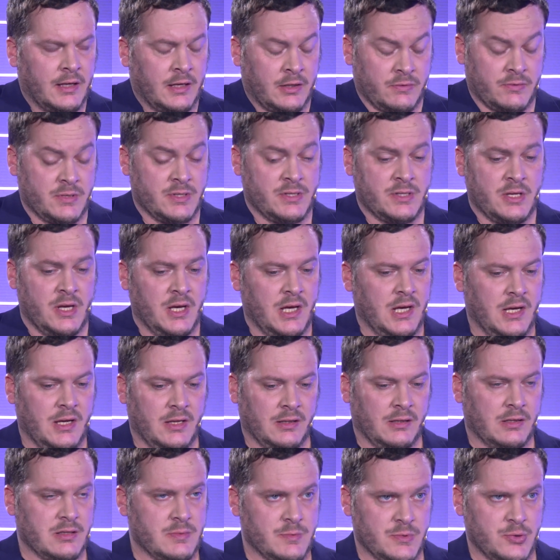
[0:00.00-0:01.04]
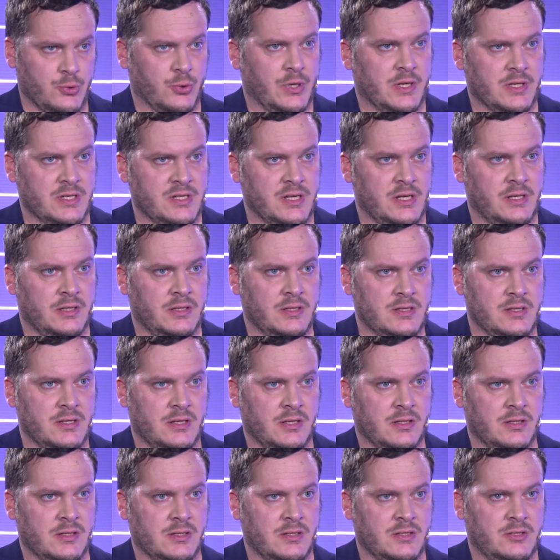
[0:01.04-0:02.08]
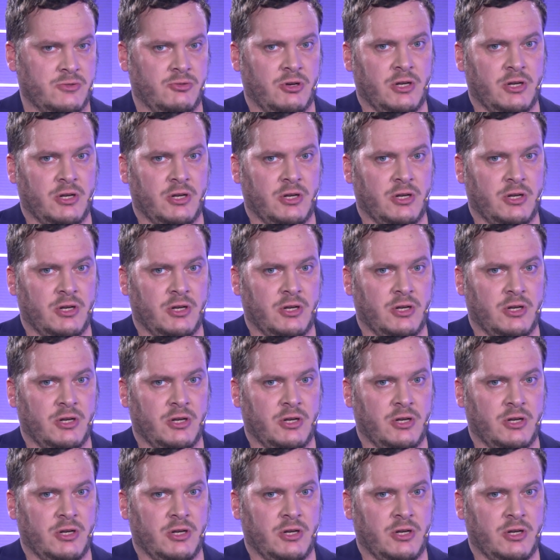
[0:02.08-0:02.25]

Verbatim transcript: Etwas, das man so ganz selten sieht.